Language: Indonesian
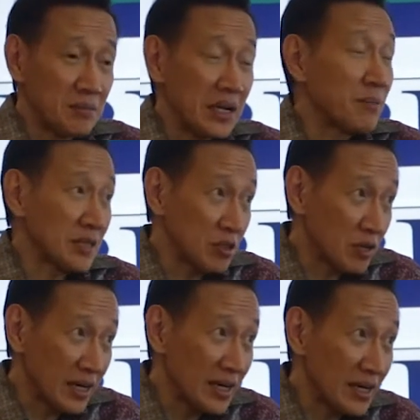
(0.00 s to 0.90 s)
pendapat
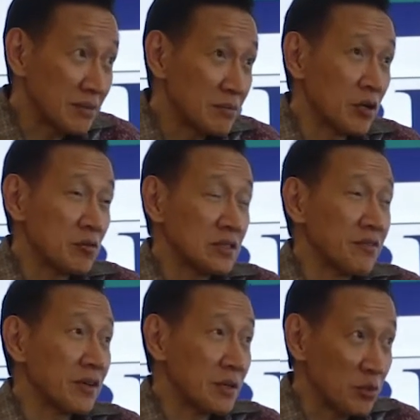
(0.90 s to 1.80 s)
orang,
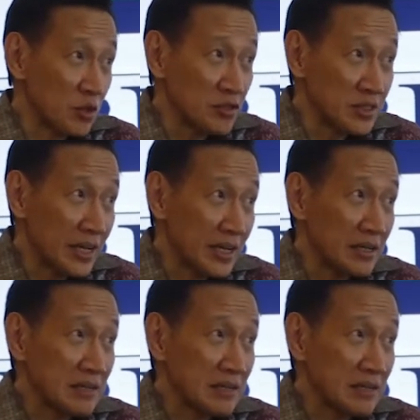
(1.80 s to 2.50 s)
survei ke project.